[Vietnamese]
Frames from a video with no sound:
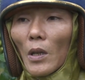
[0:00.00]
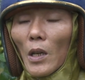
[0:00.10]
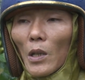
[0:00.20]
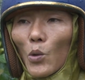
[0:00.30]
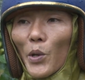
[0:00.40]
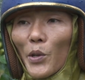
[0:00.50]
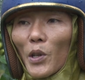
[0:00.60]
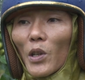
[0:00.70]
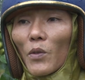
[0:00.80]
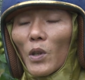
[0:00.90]
À, tuy
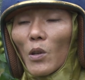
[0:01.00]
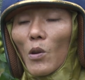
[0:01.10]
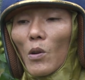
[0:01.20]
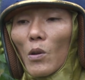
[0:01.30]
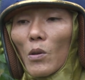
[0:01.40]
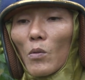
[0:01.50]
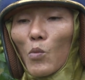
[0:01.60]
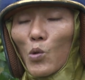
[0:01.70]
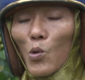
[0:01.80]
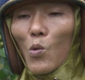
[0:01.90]
nhiên thì vẫn có
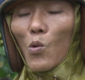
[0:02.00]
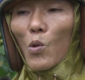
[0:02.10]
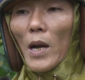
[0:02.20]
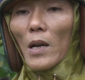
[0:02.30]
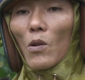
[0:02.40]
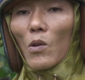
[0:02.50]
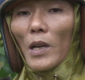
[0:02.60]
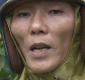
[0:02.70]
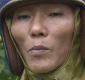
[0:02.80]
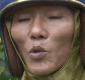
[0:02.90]
một số hồ đang còn
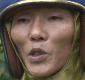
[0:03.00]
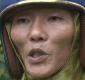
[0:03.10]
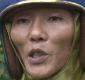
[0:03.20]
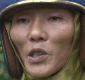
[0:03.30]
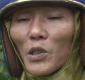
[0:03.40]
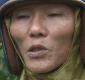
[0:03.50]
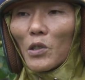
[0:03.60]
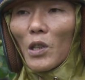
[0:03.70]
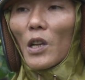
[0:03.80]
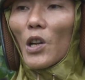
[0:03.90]
lại một diện tích
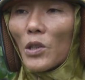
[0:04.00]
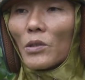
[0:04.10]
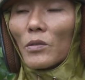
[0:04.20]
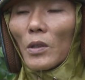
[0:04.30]
rất là lớn